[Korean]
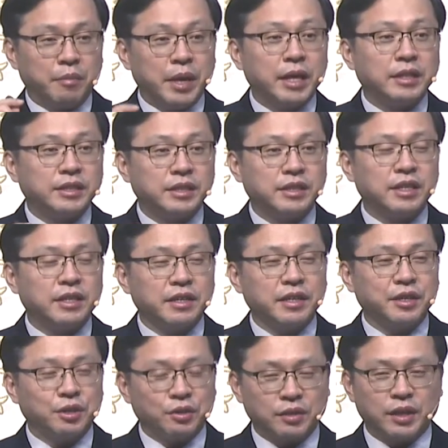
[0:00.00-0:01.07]

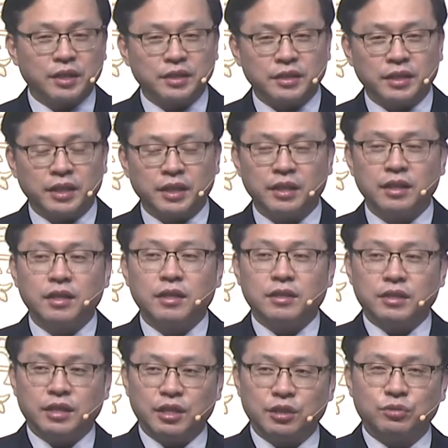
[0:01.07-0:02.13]
메시아의 역할인데
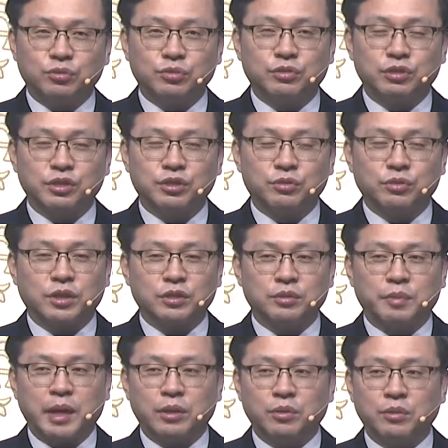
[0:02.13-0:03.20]
예수 그리스도께서
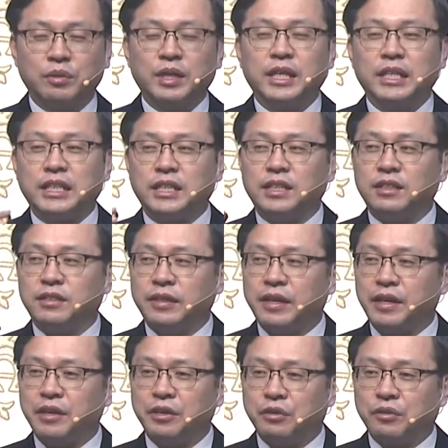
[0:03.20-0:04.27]
바로 이
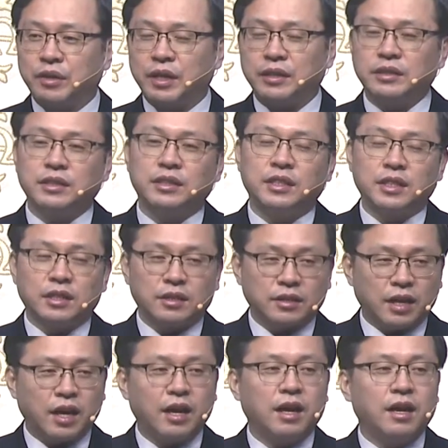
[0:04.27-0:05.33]
세 역할을
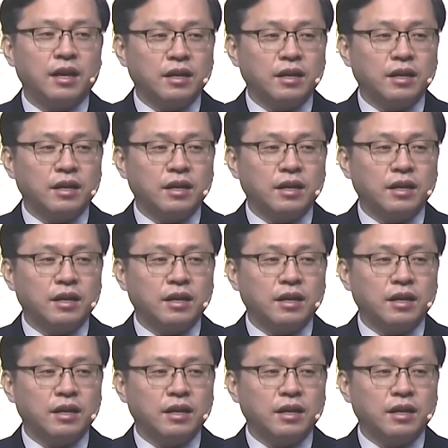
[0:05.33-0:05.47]
다